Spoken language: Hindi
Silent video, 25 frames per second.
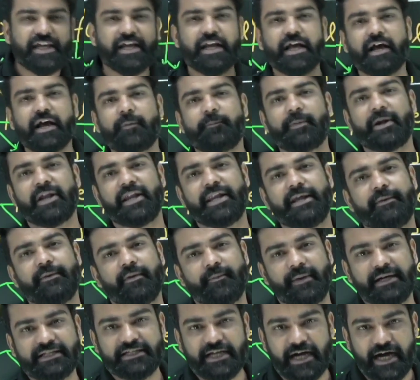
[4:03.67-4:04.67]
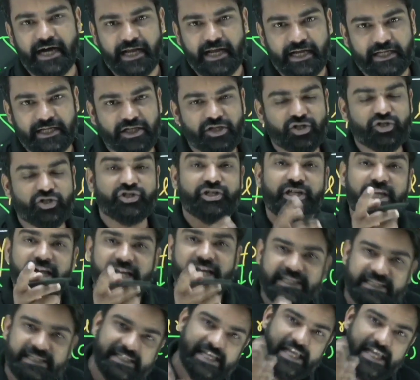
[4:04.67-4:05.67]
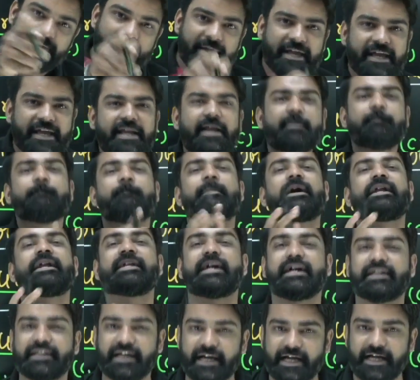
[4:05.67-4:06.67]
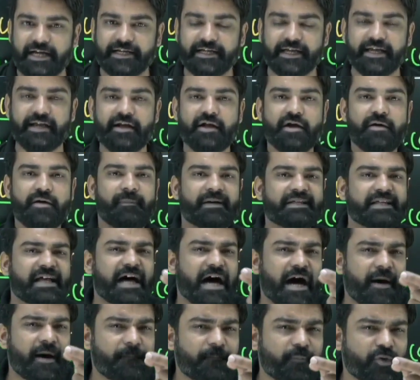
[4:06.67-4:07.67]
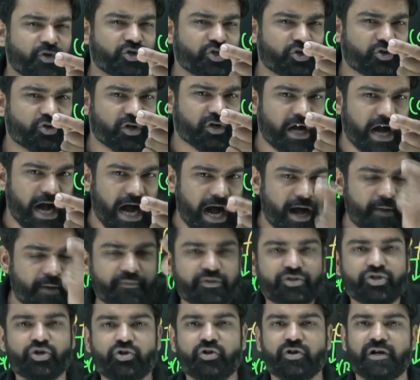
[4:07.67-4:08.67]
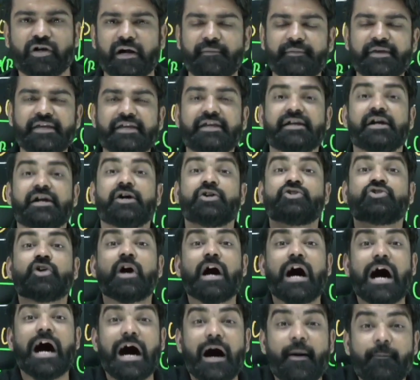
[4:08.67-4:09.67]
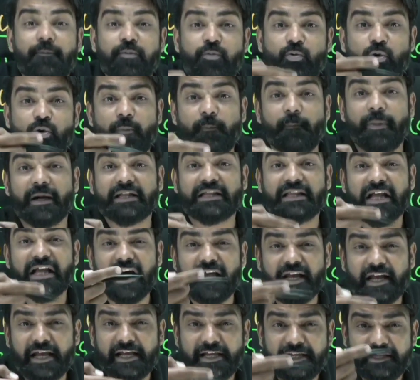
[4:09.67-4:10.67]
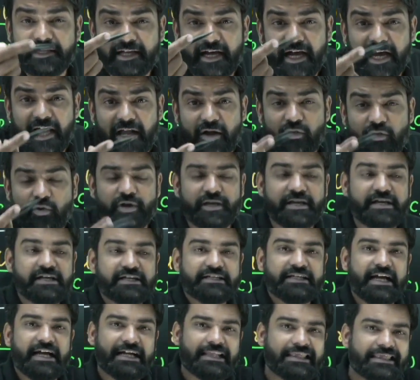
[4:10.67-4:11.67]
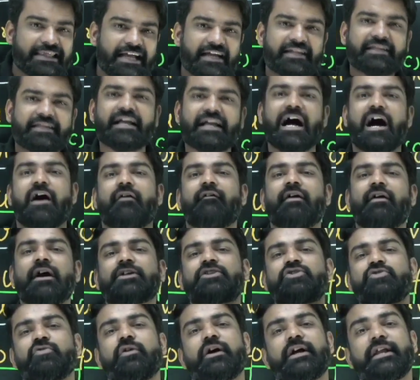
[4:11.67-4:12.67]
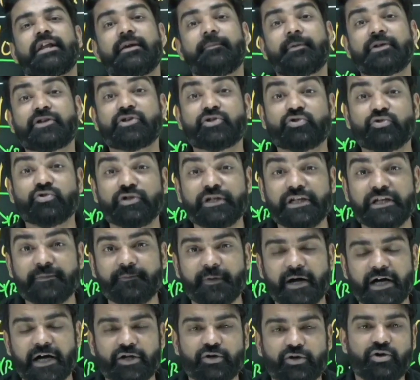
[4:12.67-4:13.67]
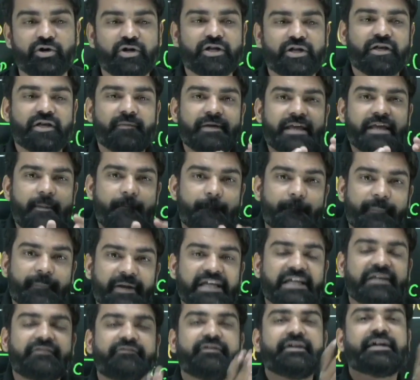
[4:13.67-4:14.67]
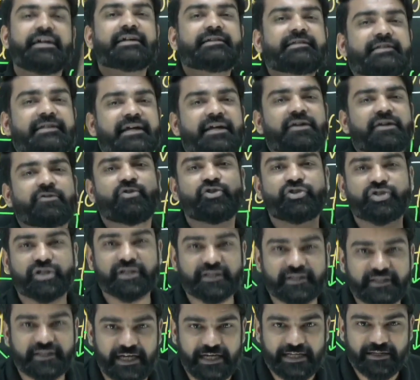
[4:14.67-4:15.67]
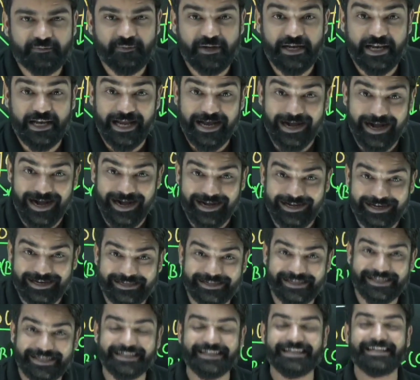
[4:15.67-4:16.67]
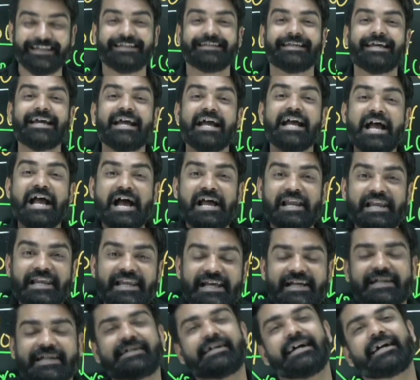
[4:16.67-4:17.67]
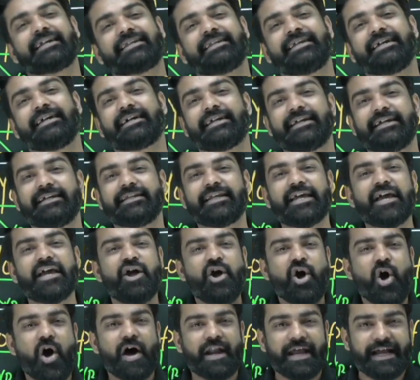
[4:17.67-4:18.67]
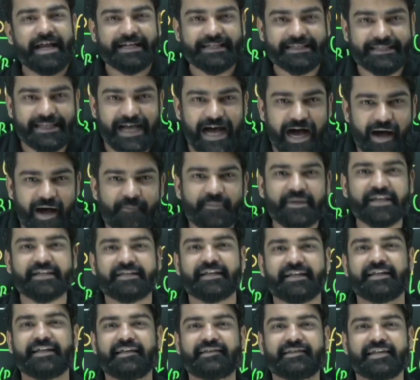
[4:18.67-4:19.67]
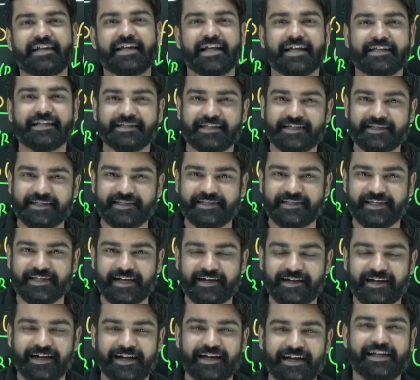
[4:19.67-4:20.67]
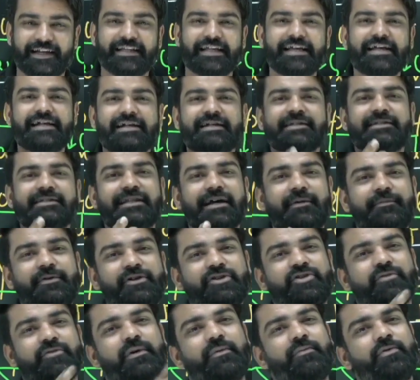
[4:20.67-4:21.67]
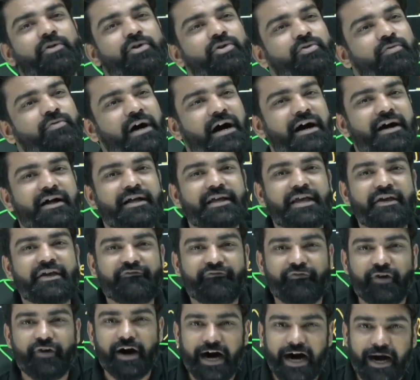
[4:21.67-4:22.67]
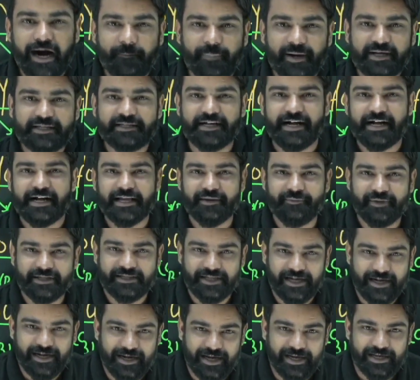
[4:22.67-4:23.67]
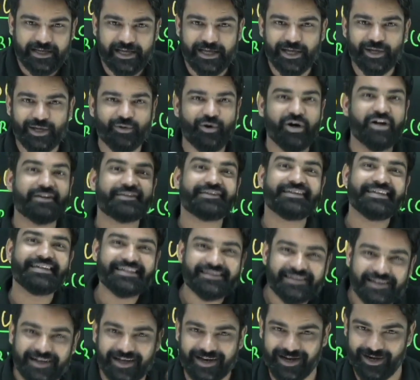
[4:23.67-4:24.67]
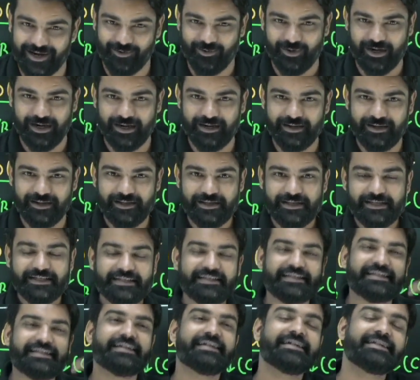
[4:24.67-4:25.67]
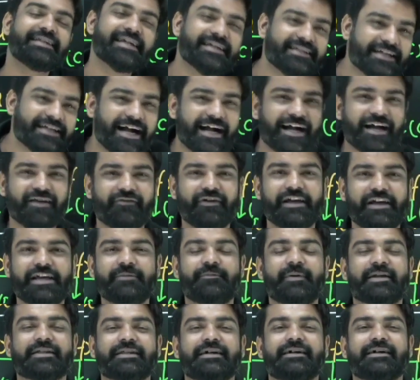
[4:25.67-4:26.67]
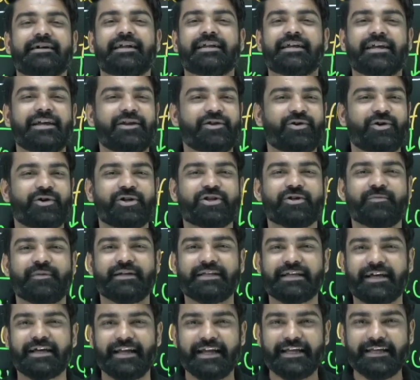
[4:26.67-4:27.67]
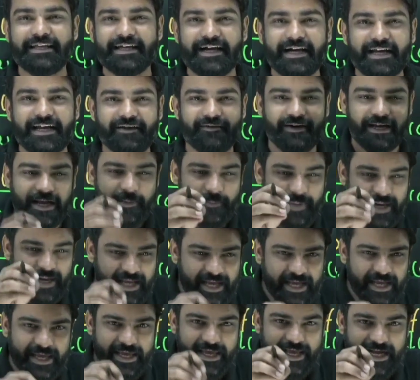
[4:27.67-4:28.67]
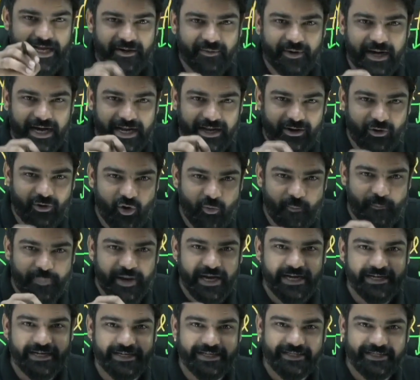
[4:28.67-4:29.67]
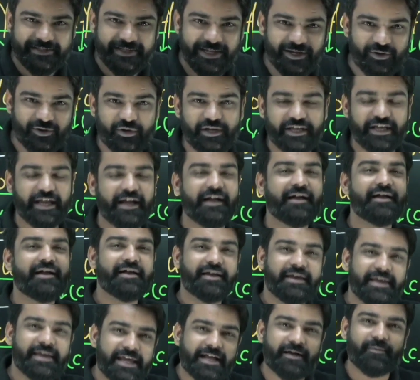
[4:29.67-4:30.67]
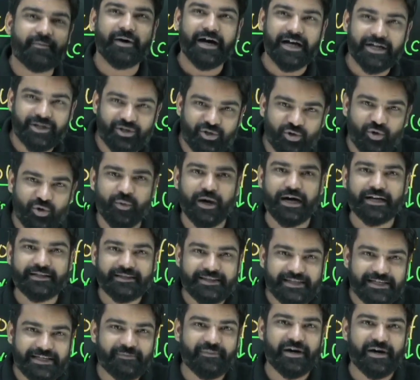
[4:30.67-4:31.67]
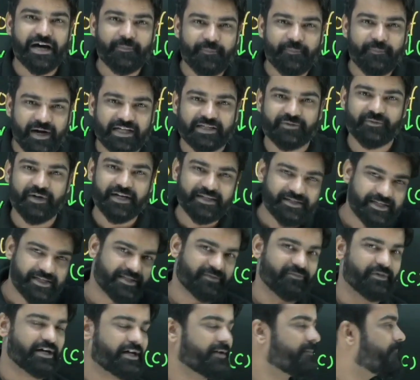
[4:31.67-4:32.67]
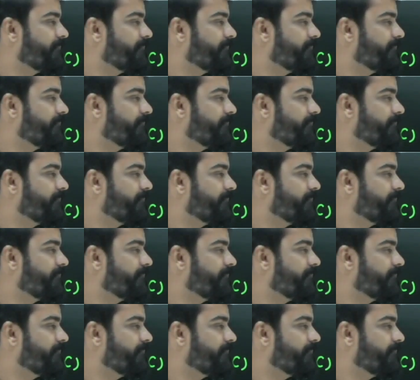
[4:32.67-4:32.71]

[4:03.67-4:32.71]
अगर पढ़ने में मजा आ रहा था तो जीआईजीएल में ही नंबर ज्यादा आएंगे बस आपको जो काम जो कमी जो आपको पता नहीं रहा है कोई या अंदर से आवाज तो आ रही है पर सुन नहीं पा रहे हो कि भैया प्रीवियस ईयर क्वेश्चन साथ में लगाकर देखने थे लिख कर देखने थे और एग्जाम के सजेस्टेड आंसर जो चेक करने थे तभी तो मैं बोलूंगा कि वहां पर जाके मैं दंगल खेलूंगा और जीत कर आऊंगा सीधे जाकर वहीं पर दंगल खेलोगे तो मजा नहीं आने वाला पहले एक बार होम प्रैक्टिस जरूरी है एक बार दो बार तीन बार पांच बार दस बार